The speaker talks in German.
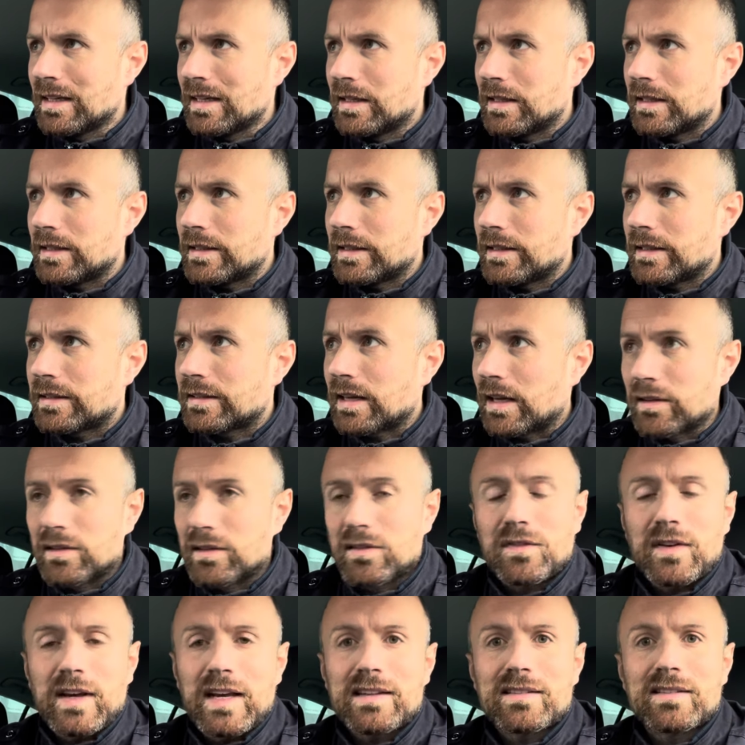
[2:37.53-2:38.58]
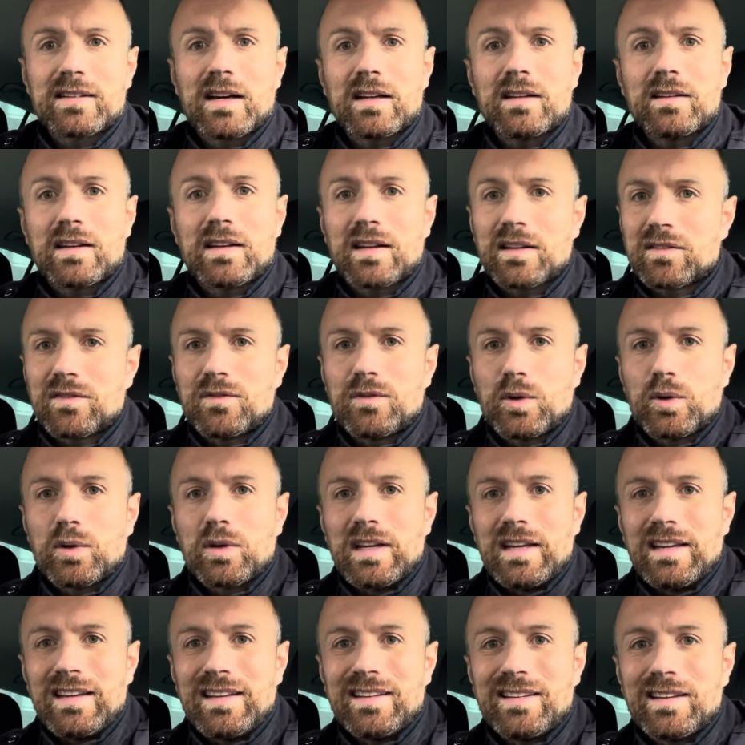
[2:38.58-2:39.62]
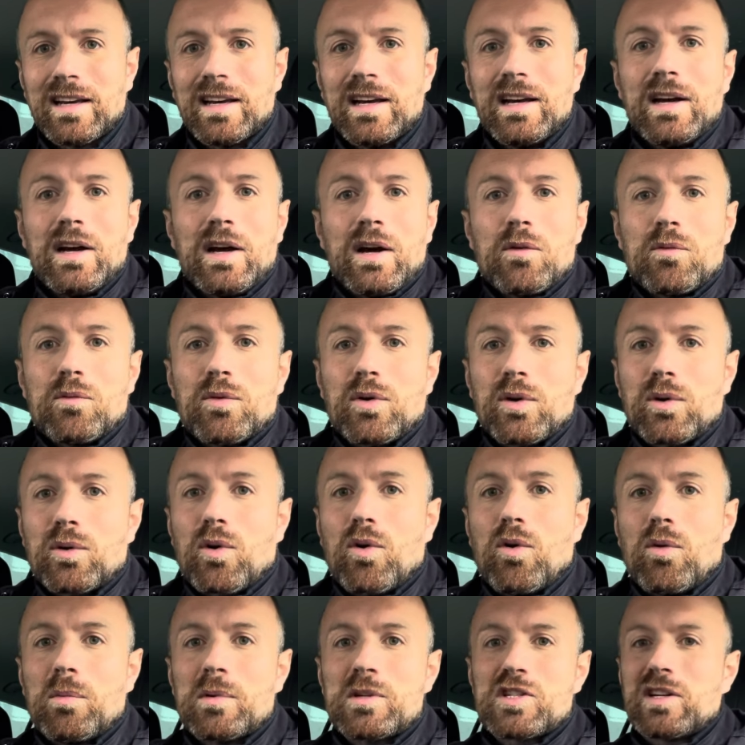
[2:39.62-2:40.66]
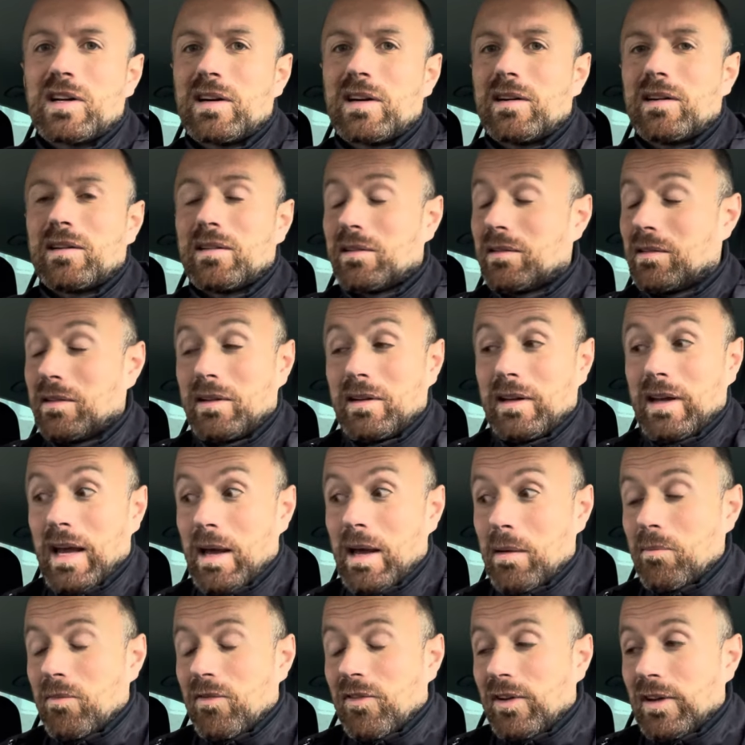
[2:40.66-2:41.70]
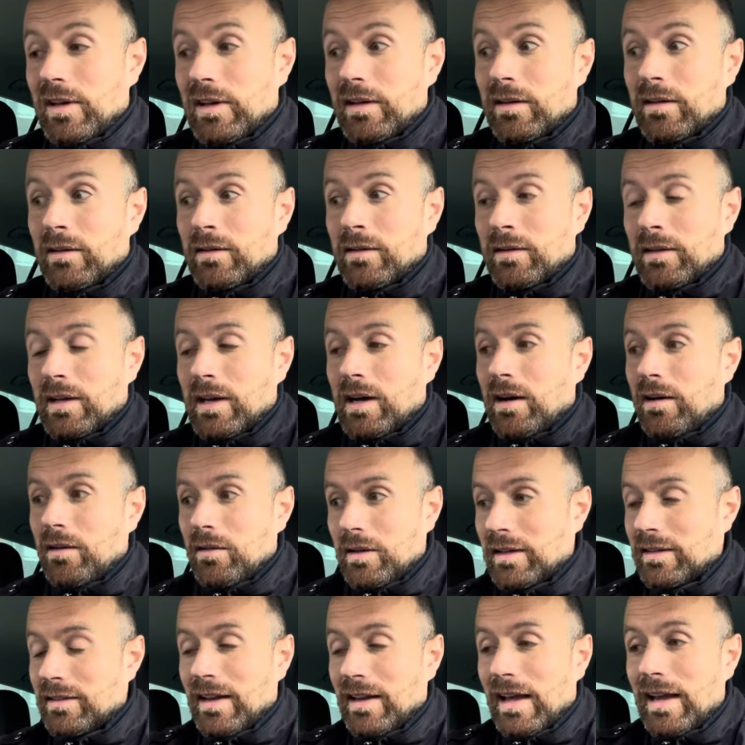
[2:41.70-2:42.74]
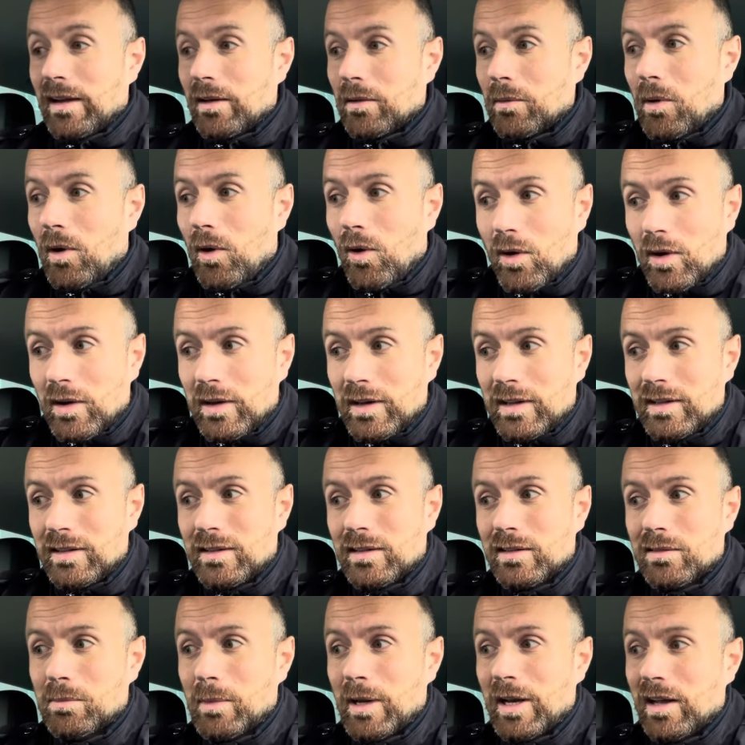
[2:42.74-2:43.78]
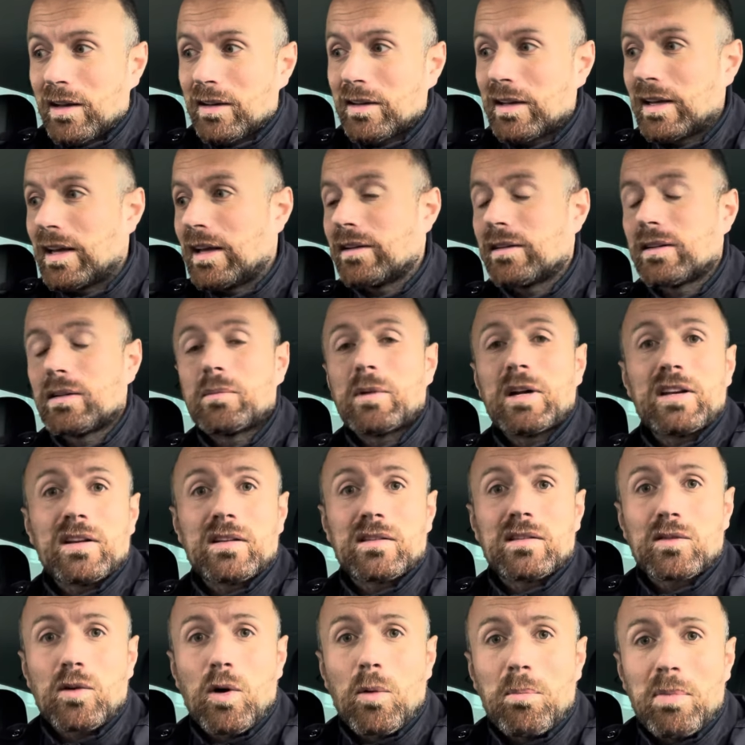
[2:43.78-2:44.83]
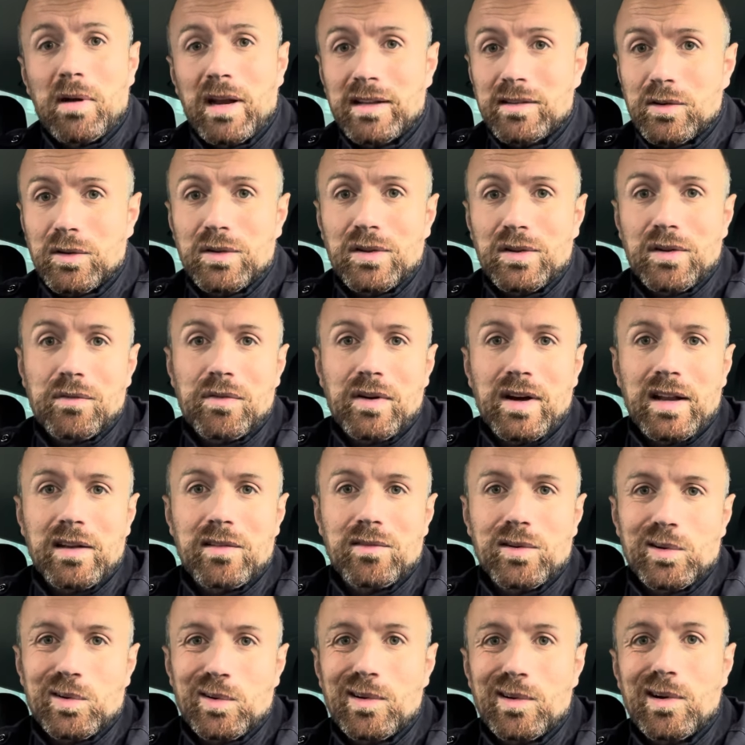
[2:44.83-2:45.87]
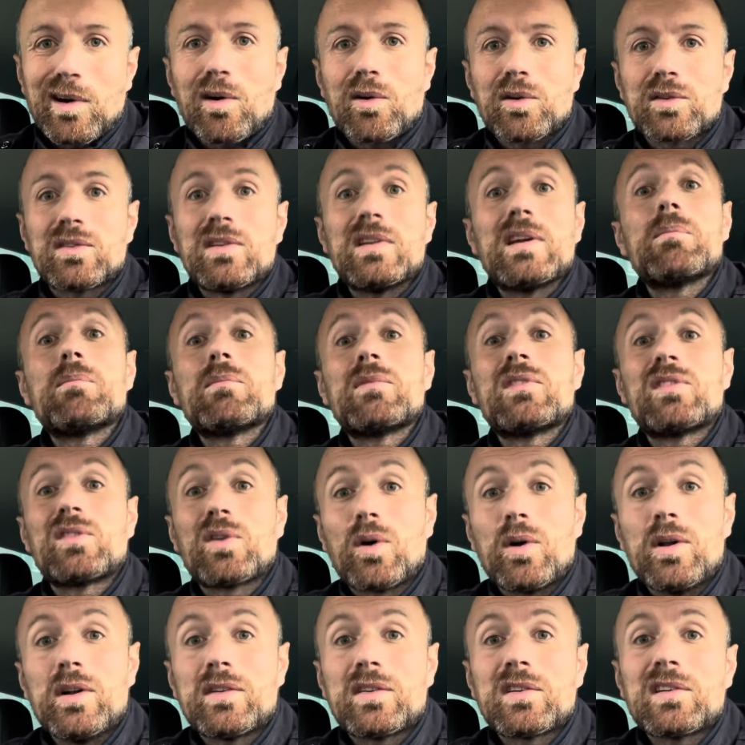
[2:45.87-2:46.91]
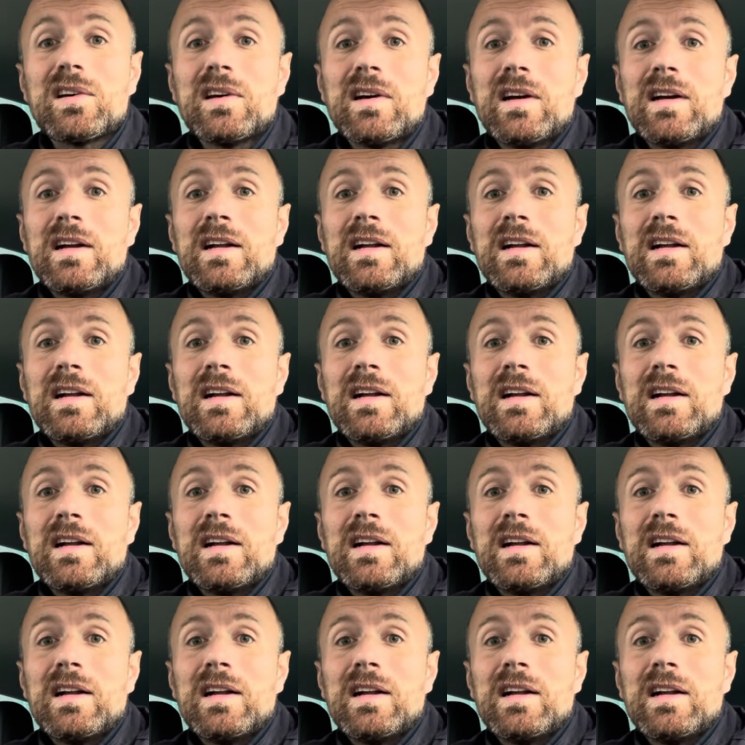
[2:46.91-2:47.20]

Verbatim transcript: äh, Transfers hat. Das würde ich für komisch äh, empfinden. Ja, ich denke auch nicht, dass man André Echelmann jetzt komplett aus der Verantwortung rausnehmen sollte